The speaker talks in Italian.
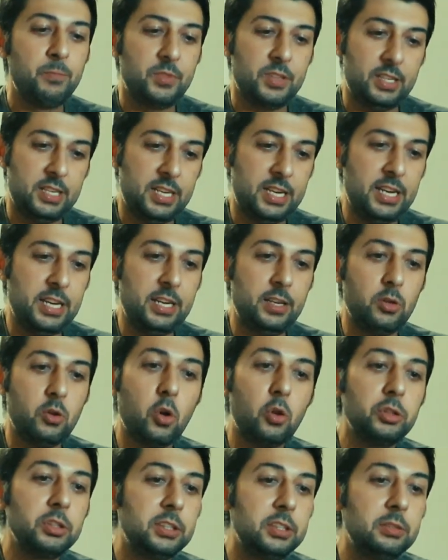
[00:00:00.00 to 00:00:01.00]
eh,
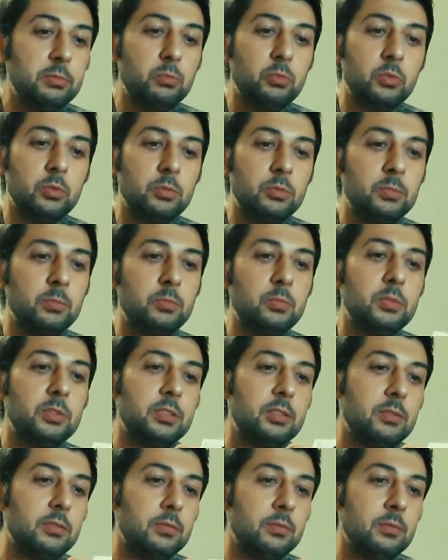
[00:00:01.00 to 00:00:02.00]
non mh,
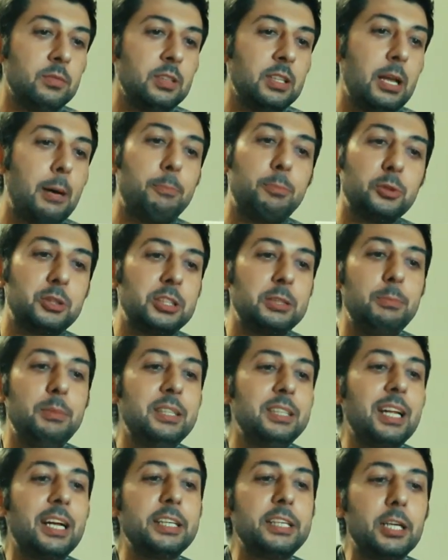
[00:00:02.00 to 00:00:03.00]
mm, la
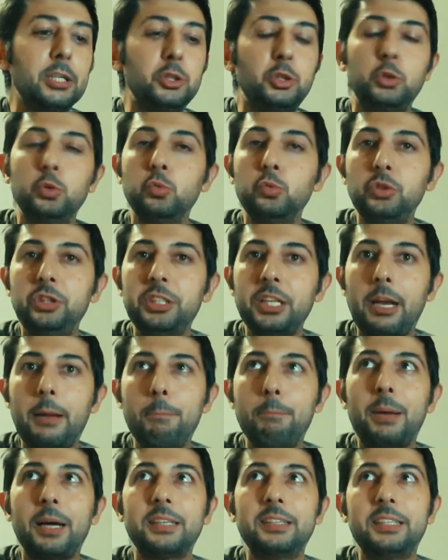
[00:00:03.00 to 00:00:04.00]
possibilità di aggiungere
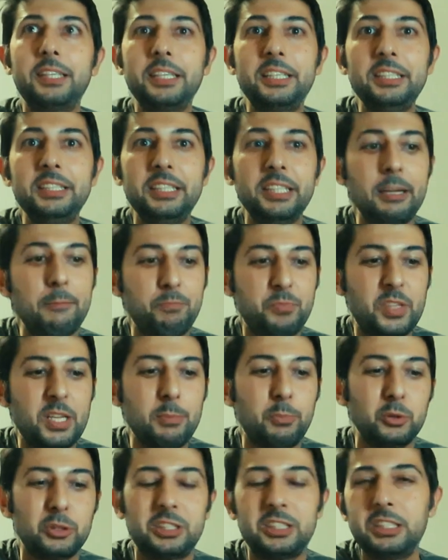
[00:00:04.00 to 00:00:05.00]
batterie
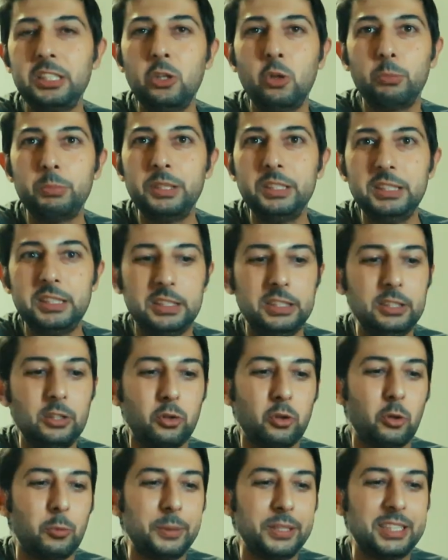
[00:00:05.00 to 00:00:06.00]
tipo stilo mini
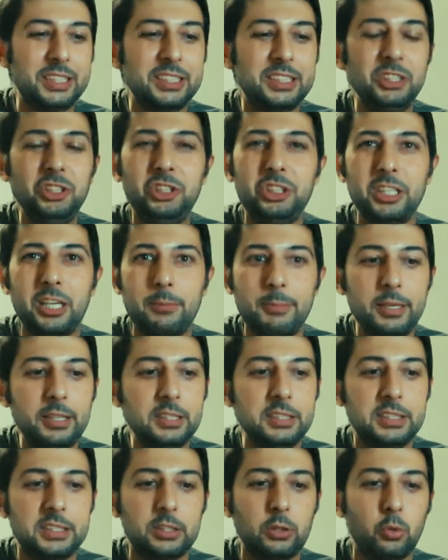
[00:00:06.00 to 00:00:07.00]
stilo no perché
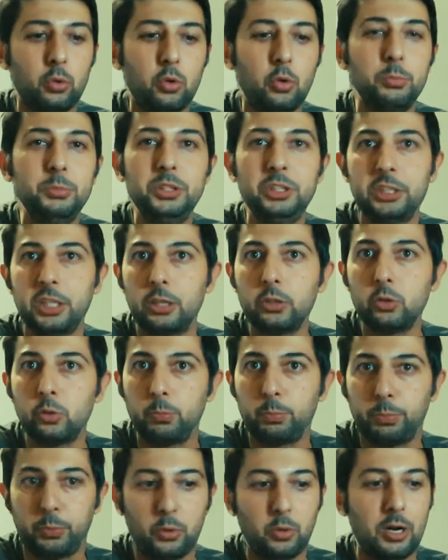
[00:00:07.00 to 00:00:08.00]
sinceramente sto cominciando
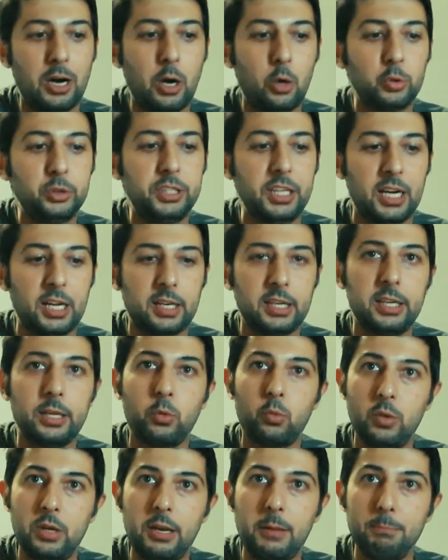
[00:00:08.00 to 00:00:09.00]
un po' a odiarle
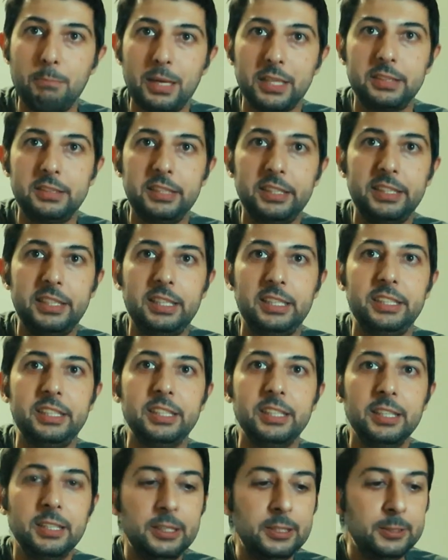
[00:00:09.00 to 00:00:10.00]
quelle batterie lì
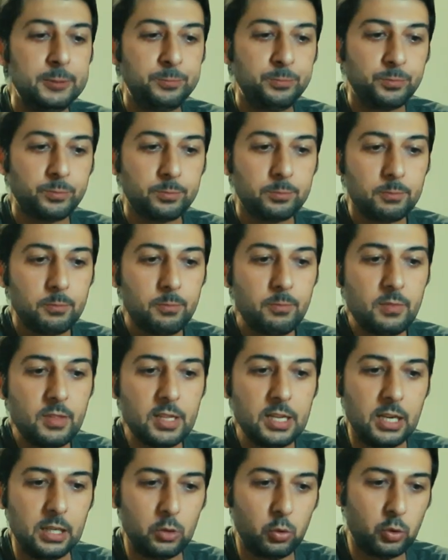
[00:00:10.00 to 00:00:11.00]

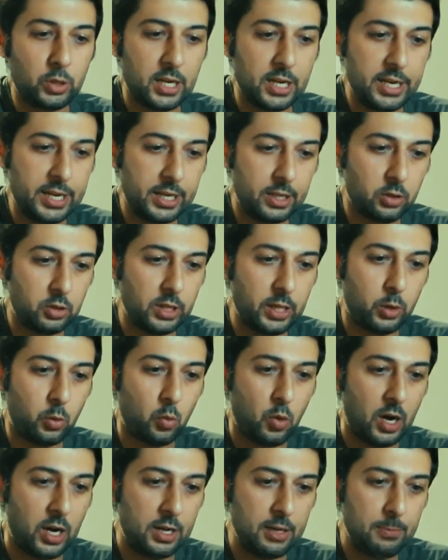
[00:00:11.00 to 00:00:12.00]
allora eccole
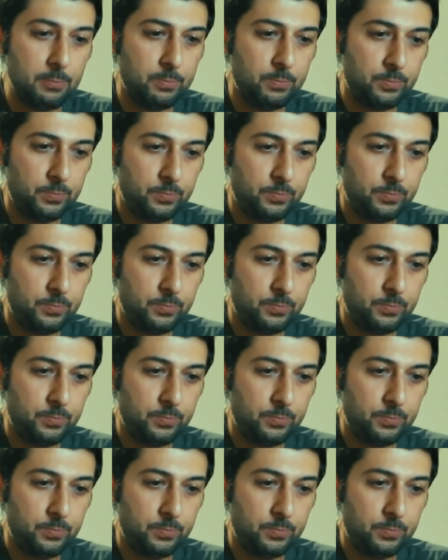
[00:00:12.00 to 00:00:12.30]
qua